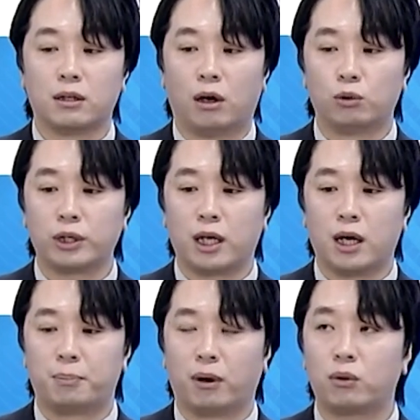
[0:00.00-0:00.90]
우리가
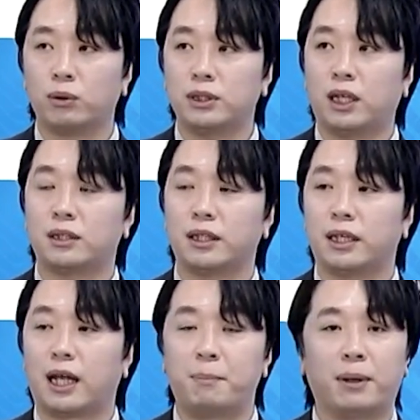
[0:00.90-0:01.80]
벚꽃이라는 게
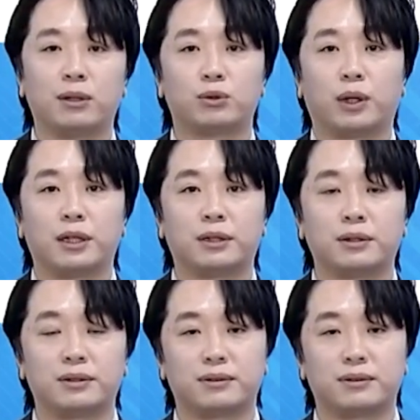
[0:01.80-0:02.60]
나빠요, 좋아요?